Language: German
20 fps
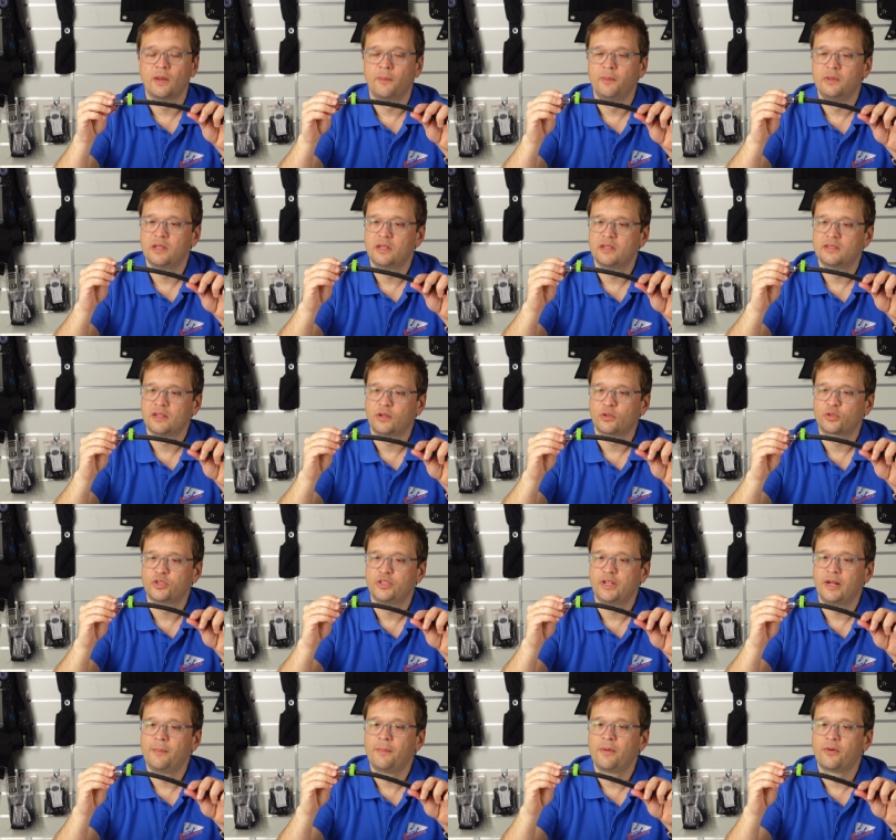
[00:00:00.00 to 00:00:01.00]
damit ihr das auch
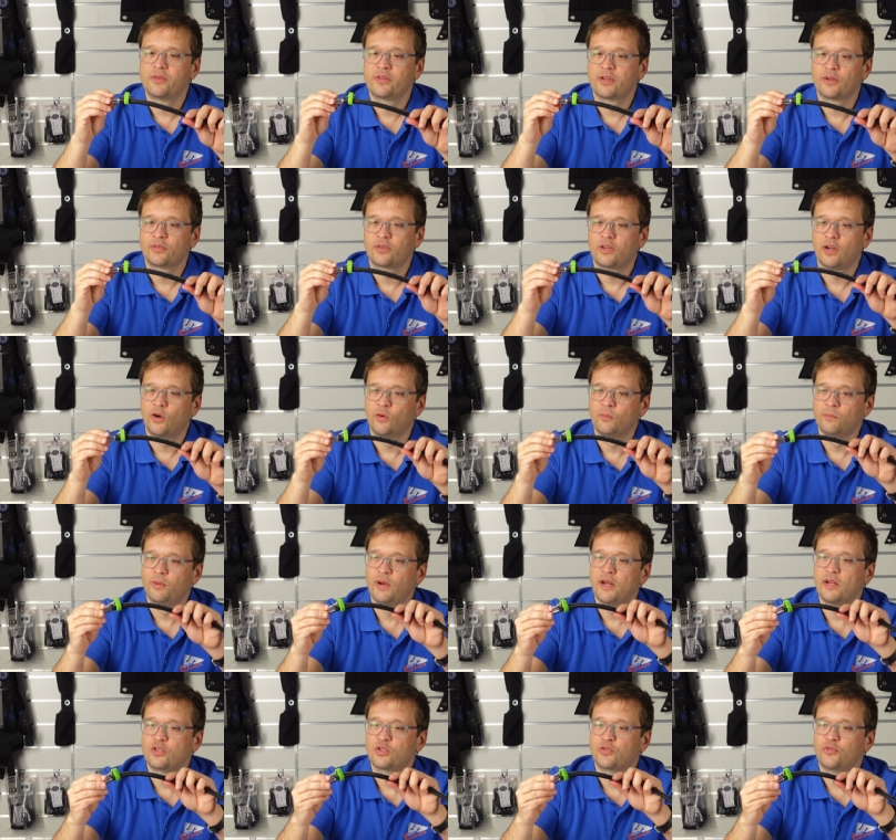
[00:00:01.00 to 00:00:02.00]
schnell bei uns auf der
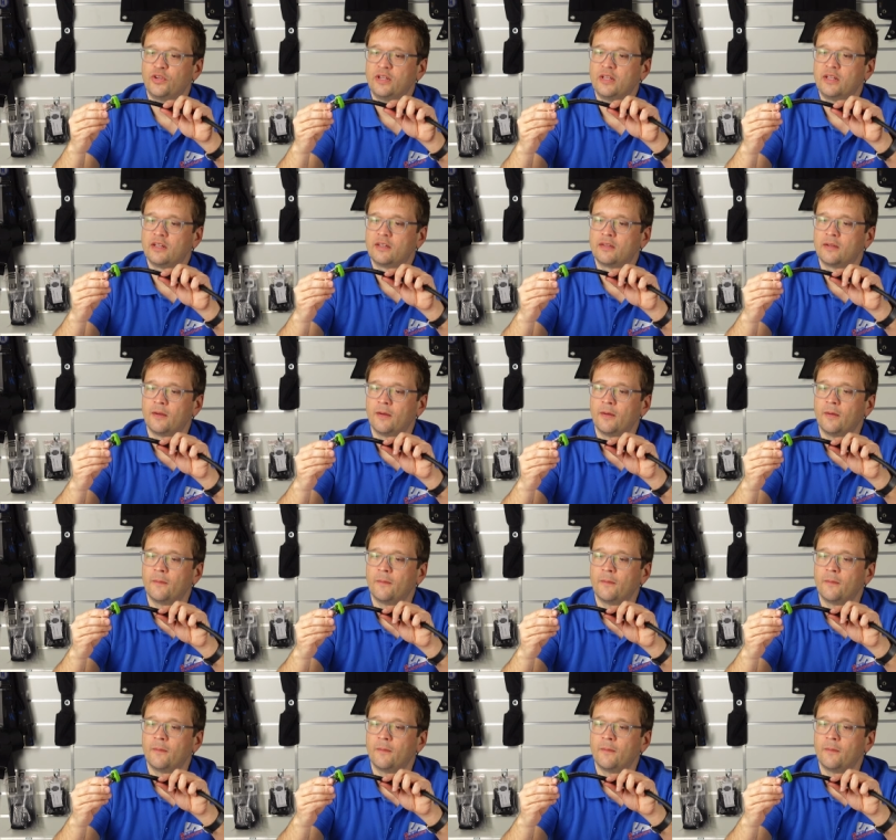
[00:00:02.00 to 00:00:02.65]
Homepage findet.